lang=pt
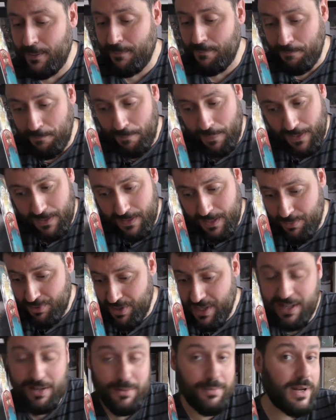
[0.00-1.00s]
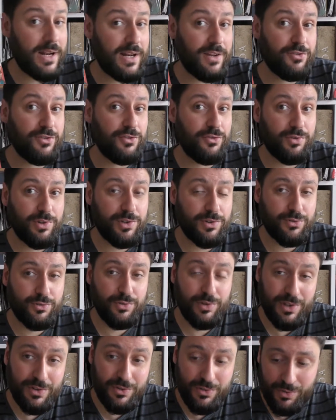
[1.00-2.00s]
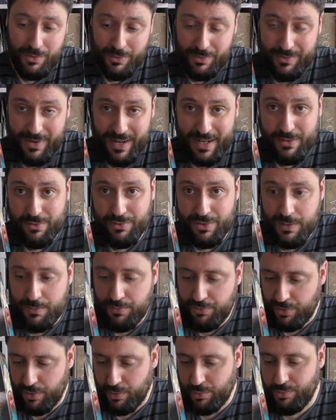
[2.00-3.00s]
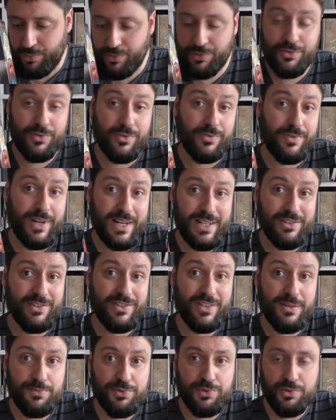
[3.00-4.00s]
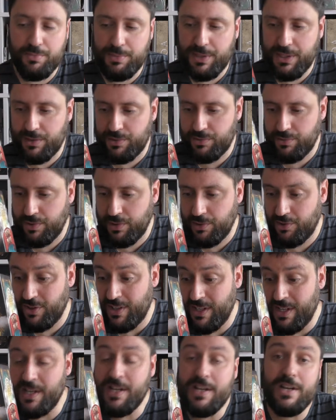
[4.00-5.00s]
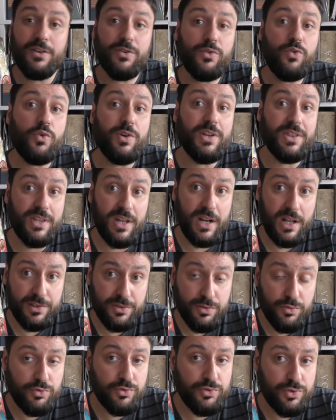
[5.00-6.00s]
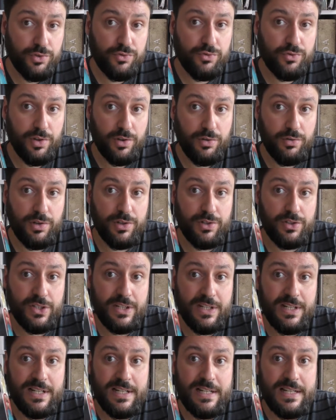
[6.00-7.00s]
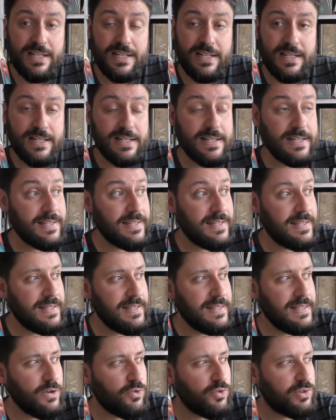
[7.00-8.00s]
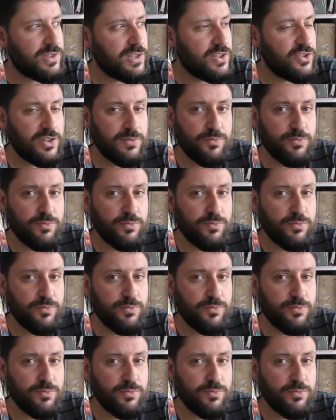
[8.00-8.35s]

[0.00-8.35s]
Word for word: ehm, temos que equilibrar estas coisas todas com vários tipos de recursos, com vários tipos de combinações, com interação com os outros jogadores, eh, não que seja